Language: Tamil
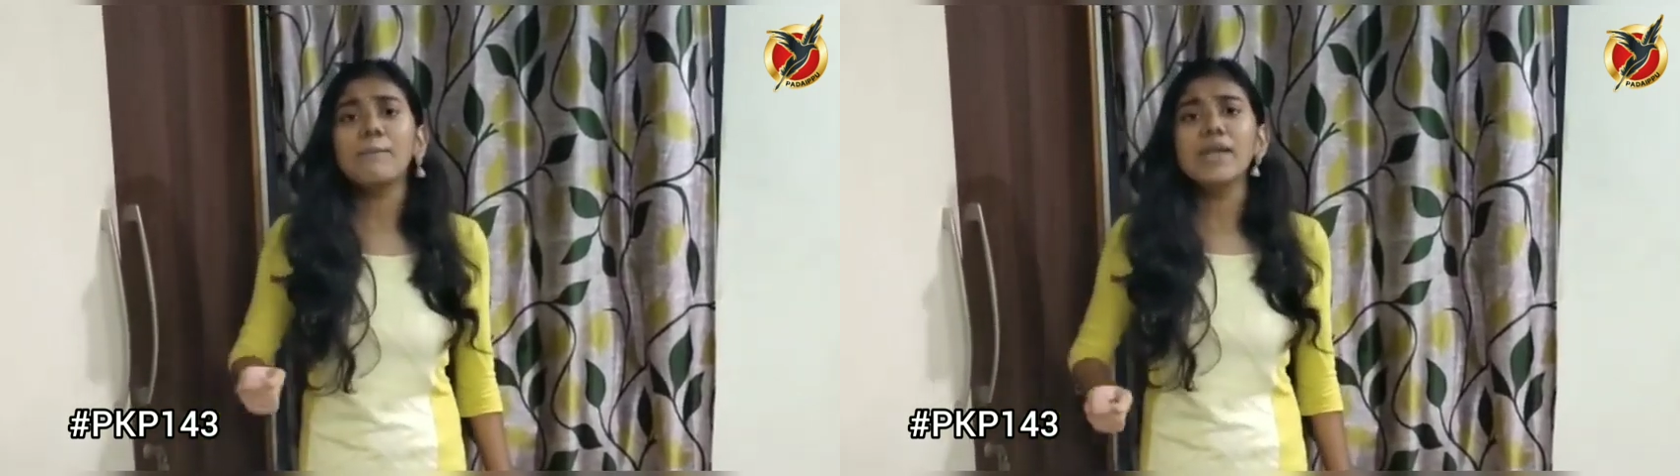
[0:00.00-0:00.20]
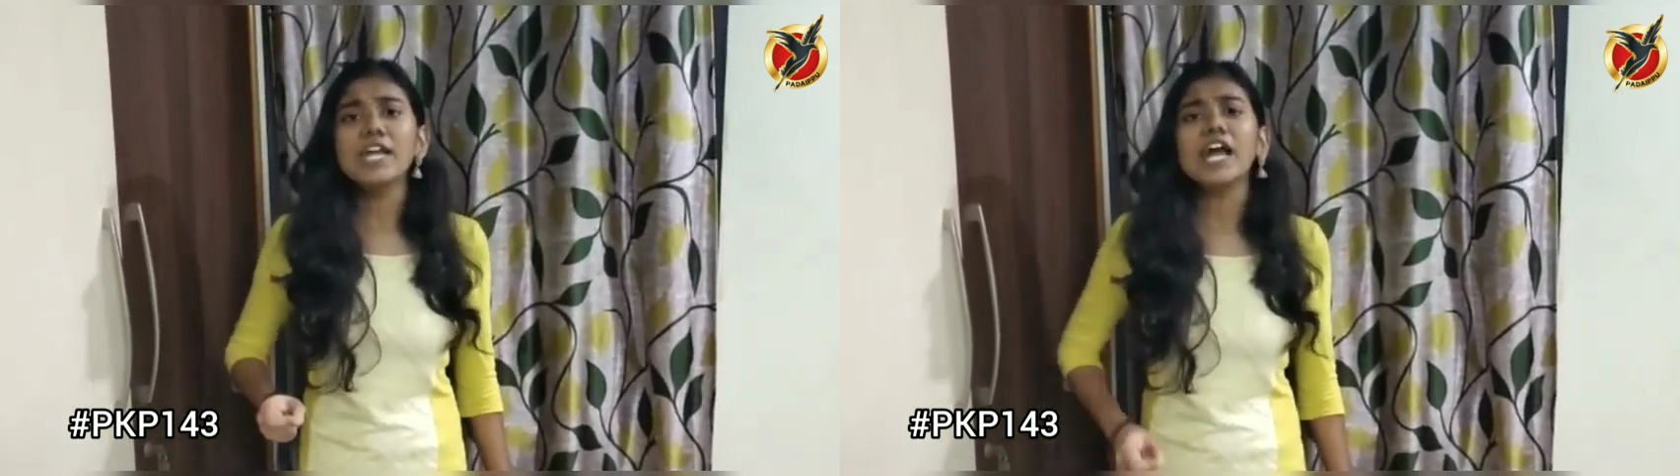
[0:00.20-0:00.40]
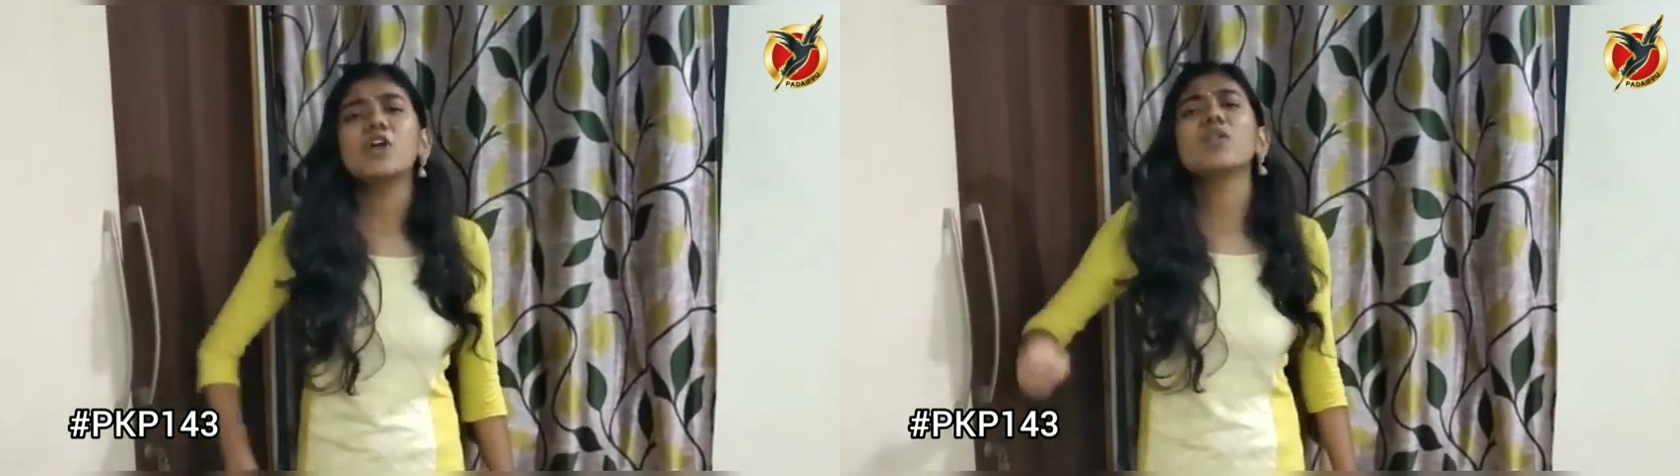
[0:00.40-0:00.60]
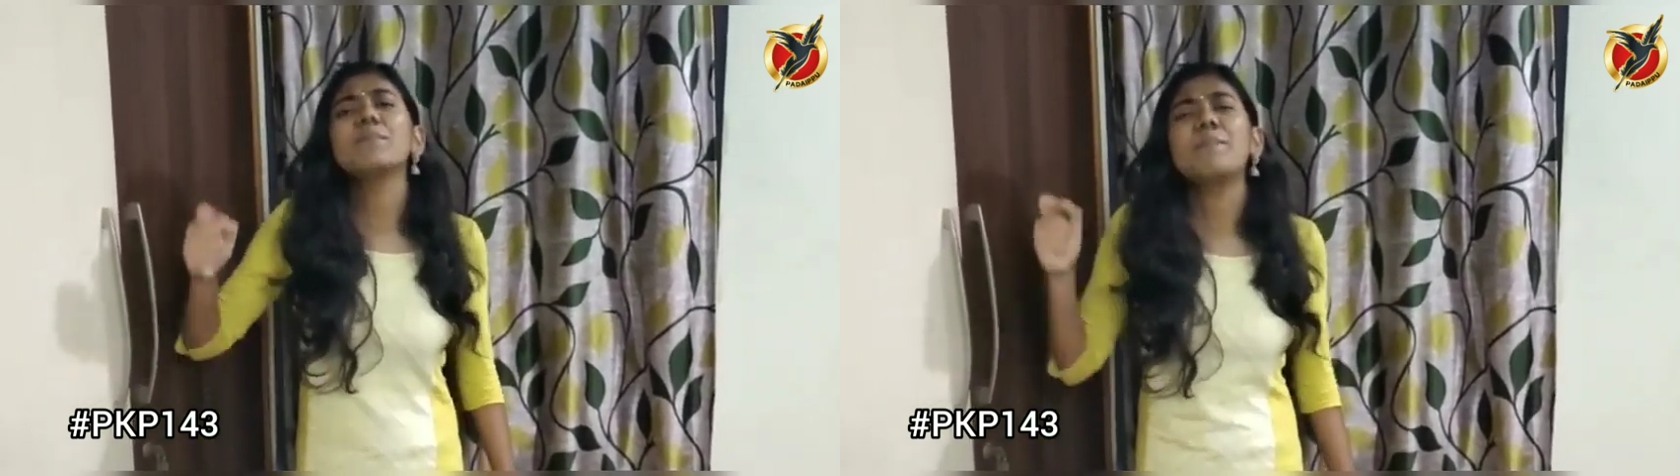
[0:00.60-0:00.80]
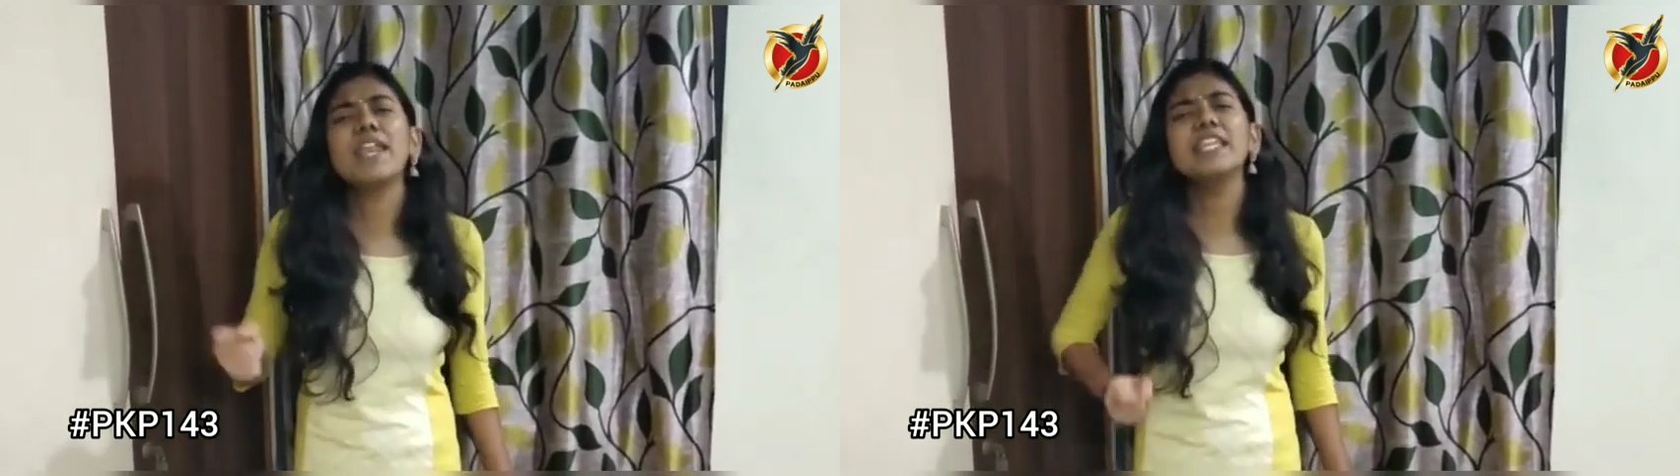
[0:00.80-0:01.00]

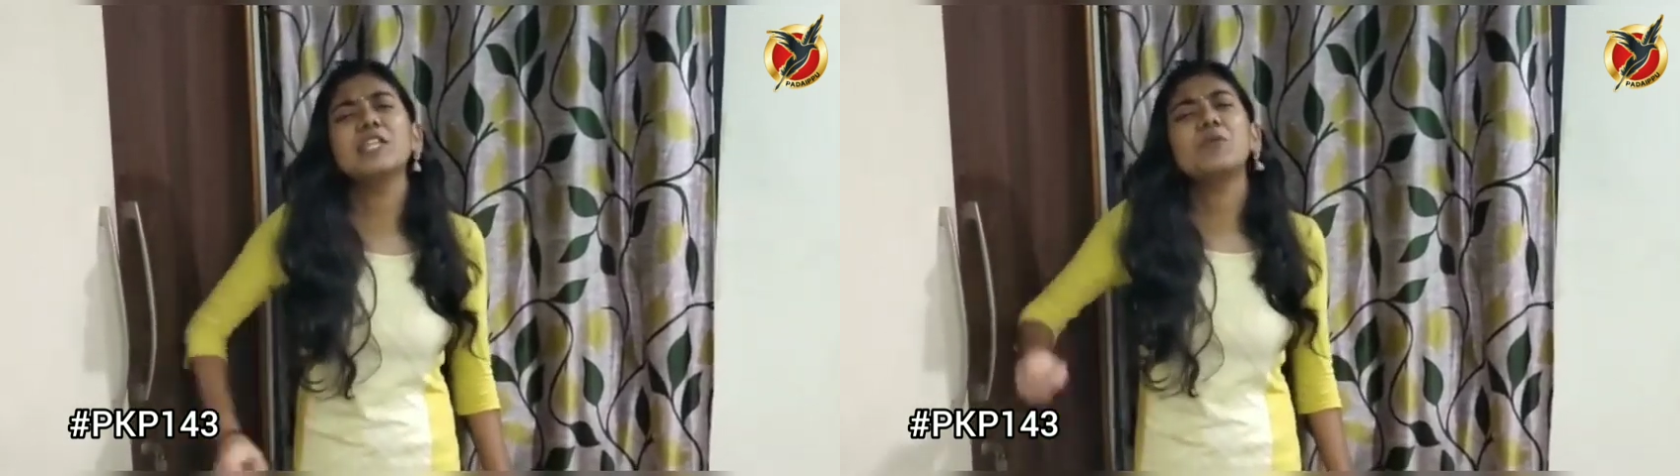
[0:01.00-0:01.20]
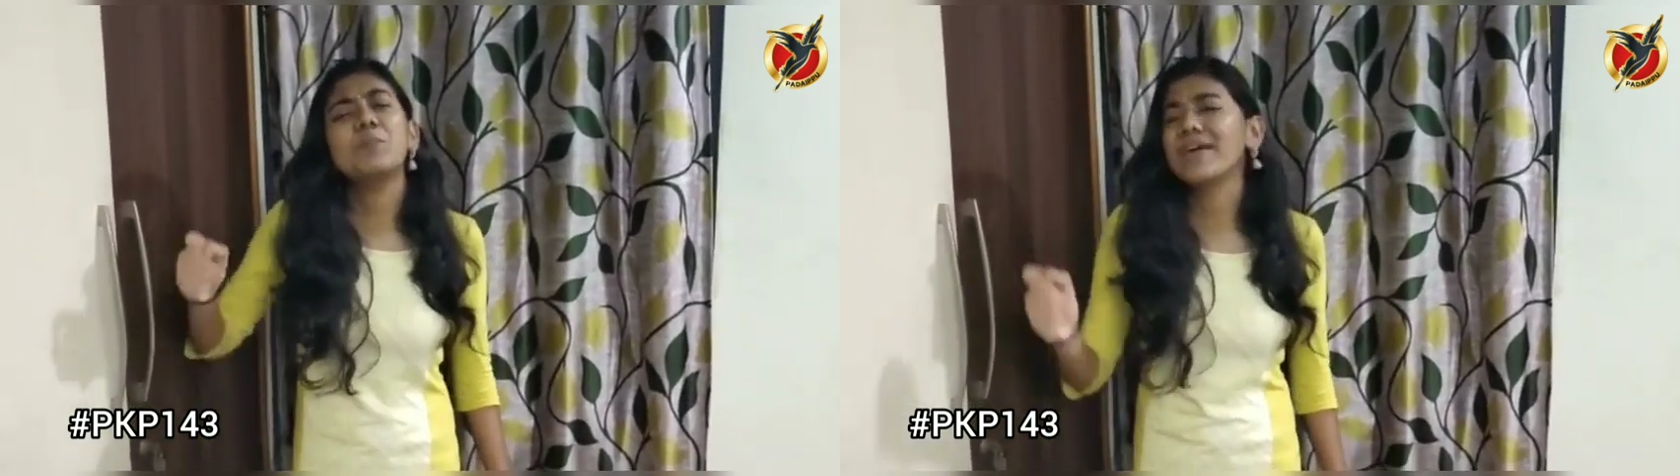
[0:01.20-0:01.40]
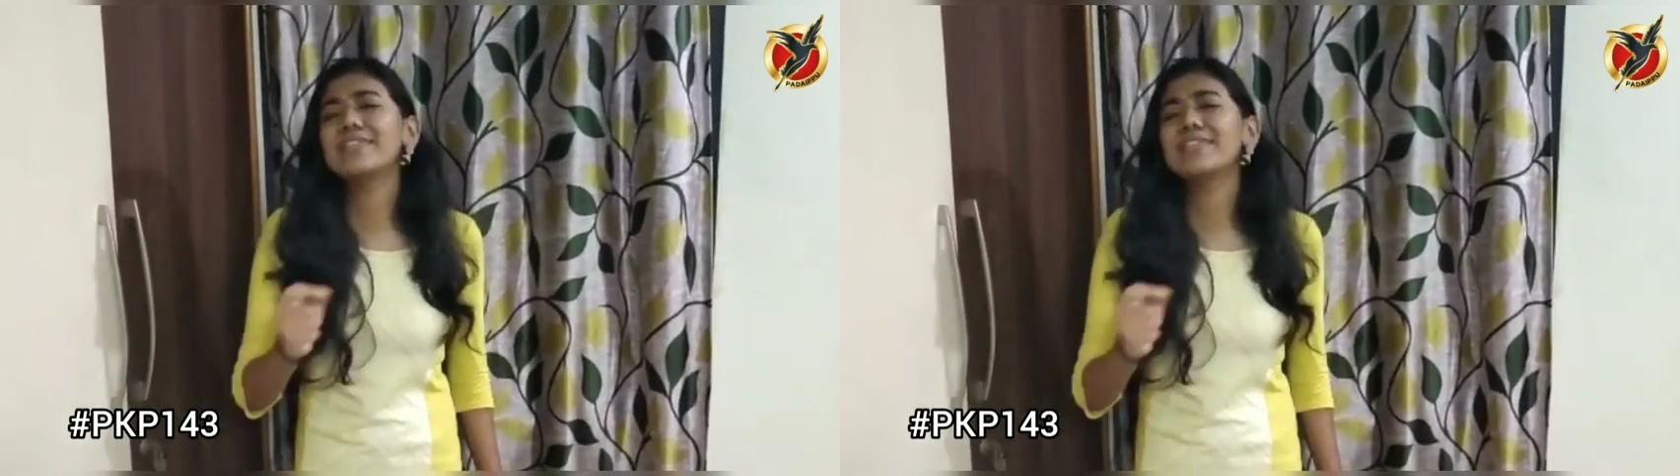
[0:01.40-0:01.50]
நம்பிக்கையுடன் பெரிதினும்